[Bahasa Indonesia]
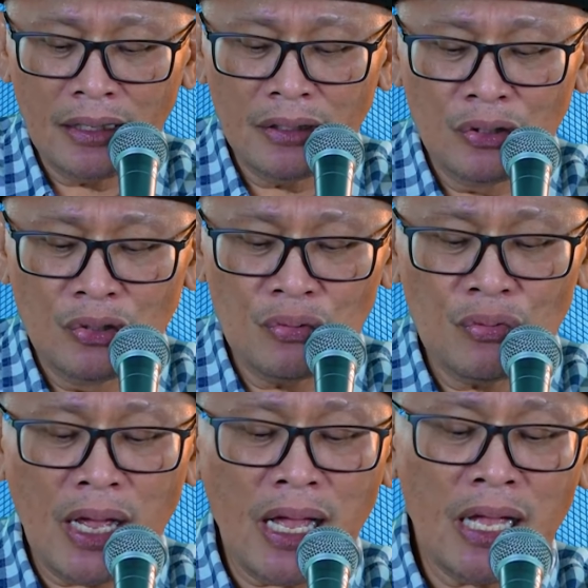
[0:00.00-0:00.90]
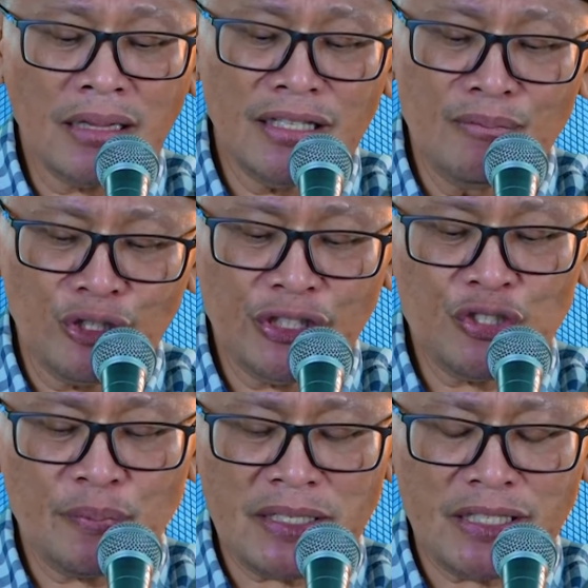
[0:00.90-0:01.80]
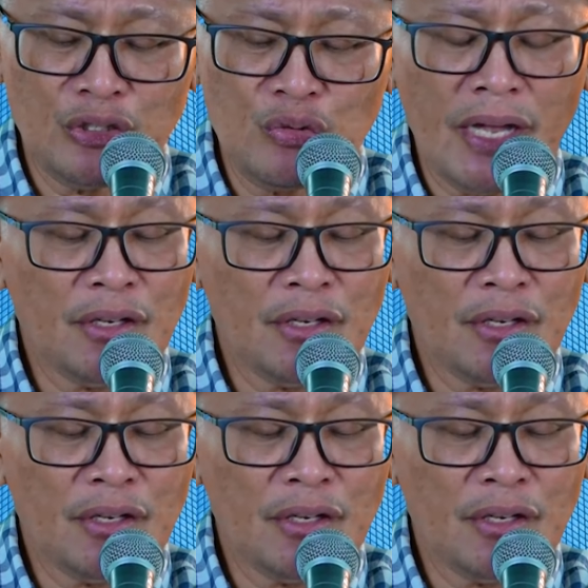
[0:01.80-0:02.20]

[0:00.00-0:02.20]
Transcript: 2 Timotius pasal 2